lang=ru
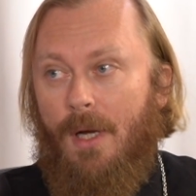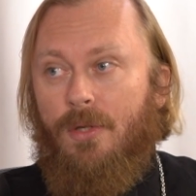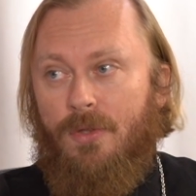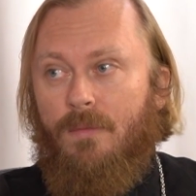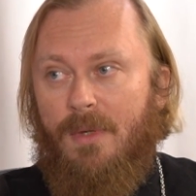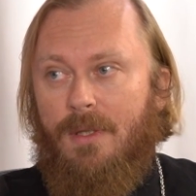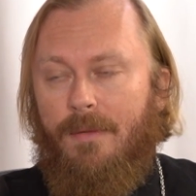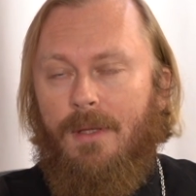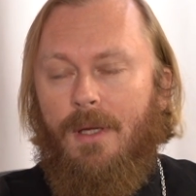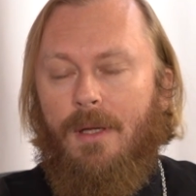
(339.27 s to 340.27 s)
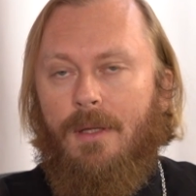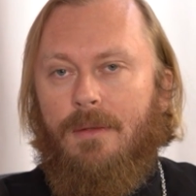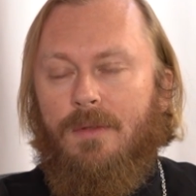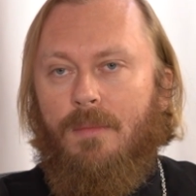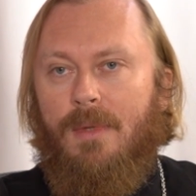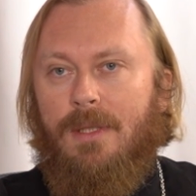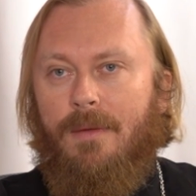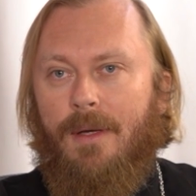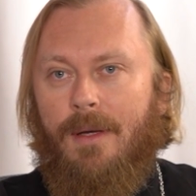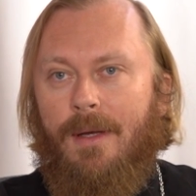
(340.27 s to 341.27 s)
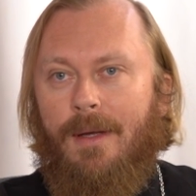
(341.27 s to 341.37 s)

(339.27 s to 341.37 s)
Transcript: Конечно, в Москве, да, я родился в Москве.